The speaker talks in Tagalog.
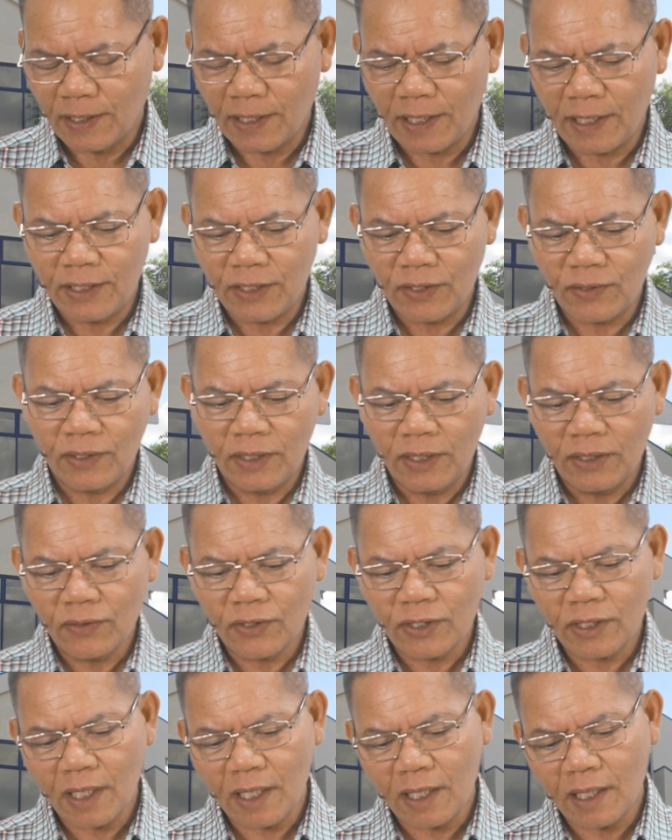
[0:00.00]
Okay, so
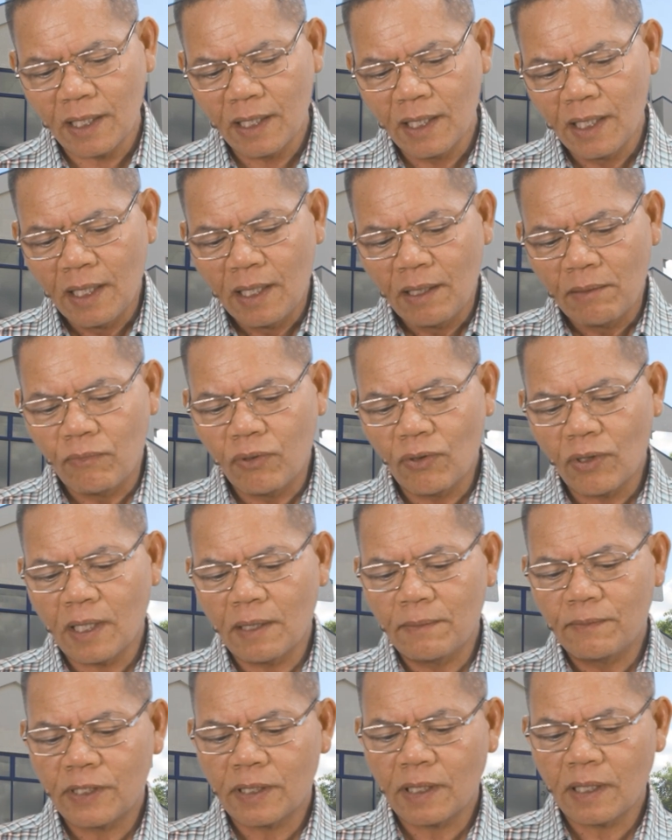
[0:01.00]
dito sa
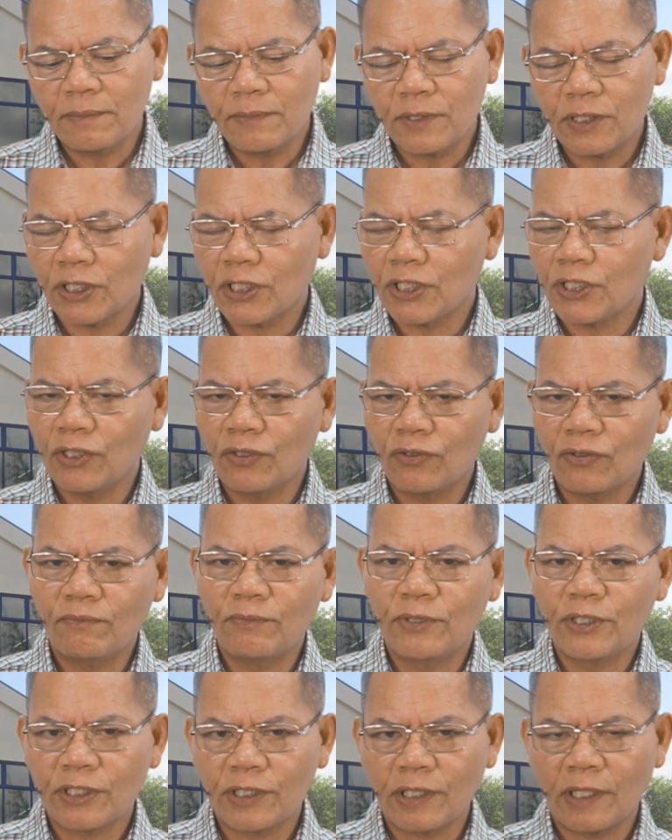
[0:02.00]
Book of Psalm 62
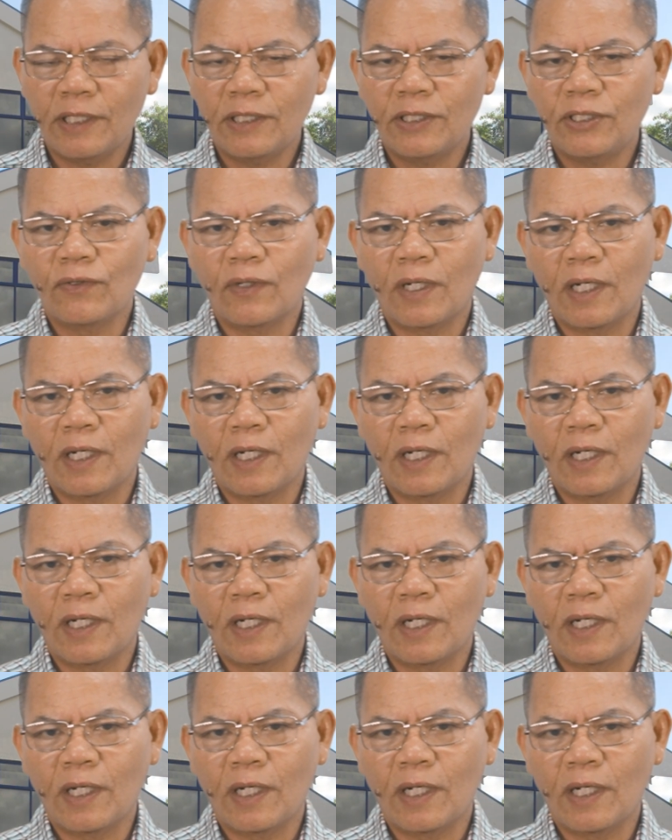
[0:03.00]
verse 8,